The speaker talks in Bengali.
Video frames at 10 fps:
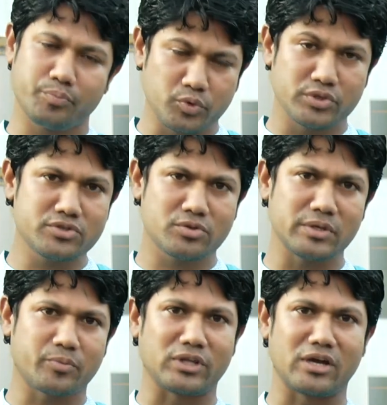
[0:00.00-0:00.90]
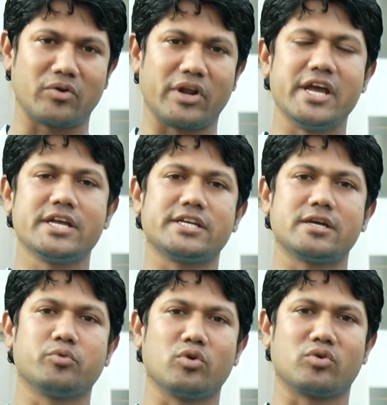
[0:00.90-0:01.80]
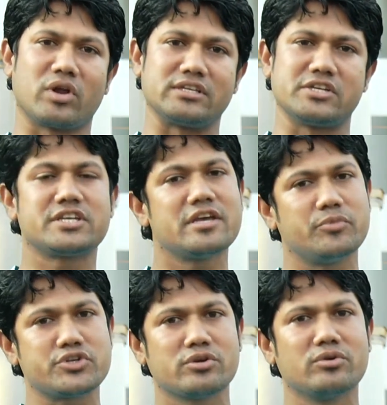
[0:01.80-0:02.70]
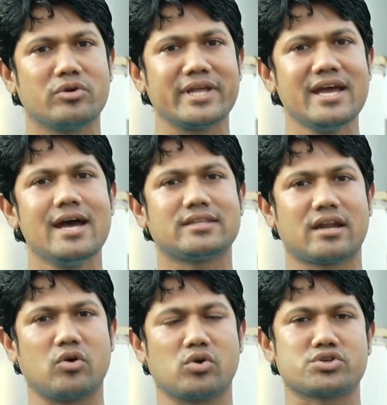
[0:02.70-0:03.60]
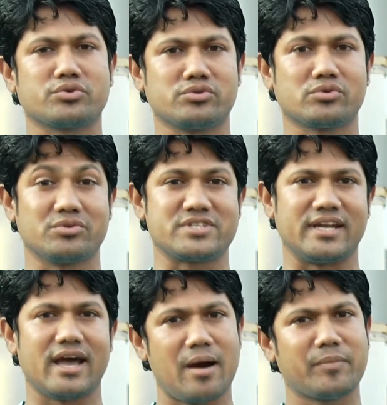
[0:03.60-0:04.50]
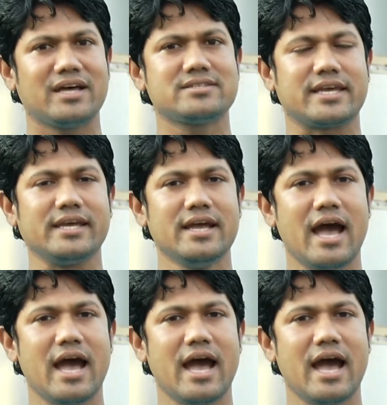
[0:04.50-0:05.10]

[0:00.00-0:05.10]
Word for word: প্রতিশ্রুতি প্রদান করে সেটা পূরণ করা যায় সেই বিষয়গুলো নিয়ে তারা গণসংযোগ করছেন আমরা আজকে